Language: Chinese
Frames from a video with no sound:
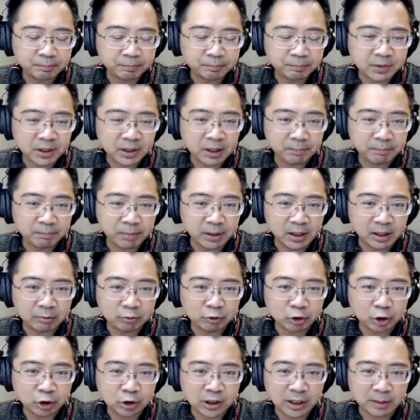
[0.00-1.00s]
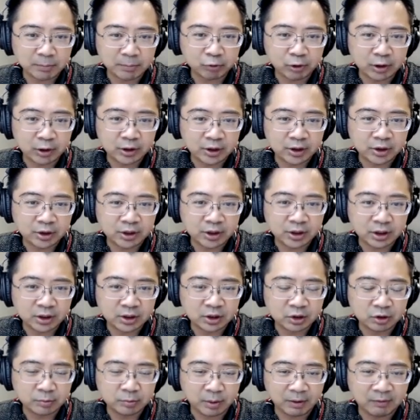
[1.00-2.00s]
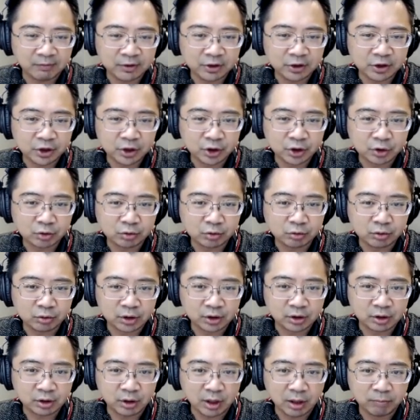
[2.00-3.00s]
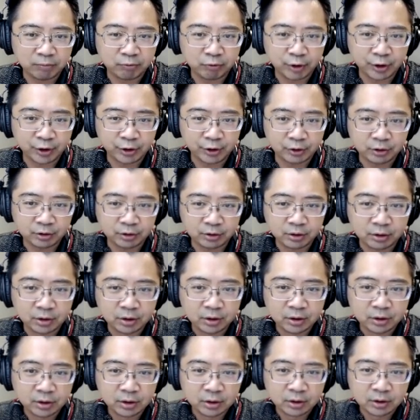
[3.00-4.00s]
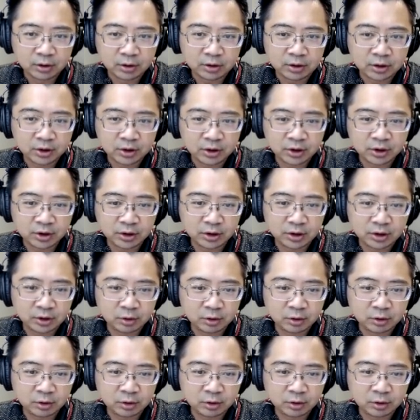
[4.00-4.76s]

在 Bellatrix upgrade 之前，只有 百分之七十五 的 no upgrader 是